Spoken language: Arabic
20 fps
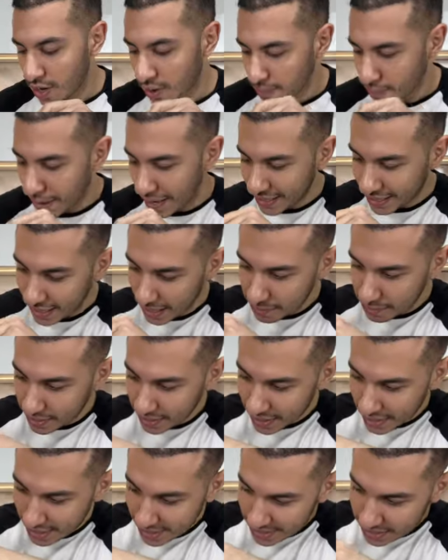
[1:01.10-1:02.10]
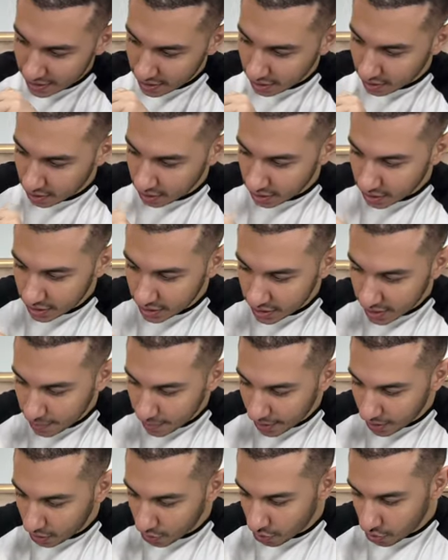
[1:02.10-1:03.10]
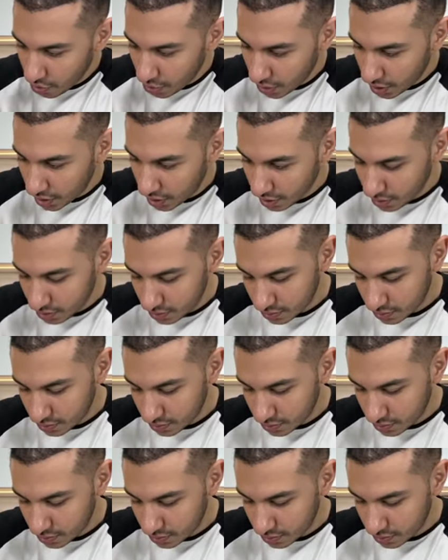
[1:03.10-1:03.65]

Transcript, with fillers: بعد كده ابتدي انزل الخليط ده بقى كله هنا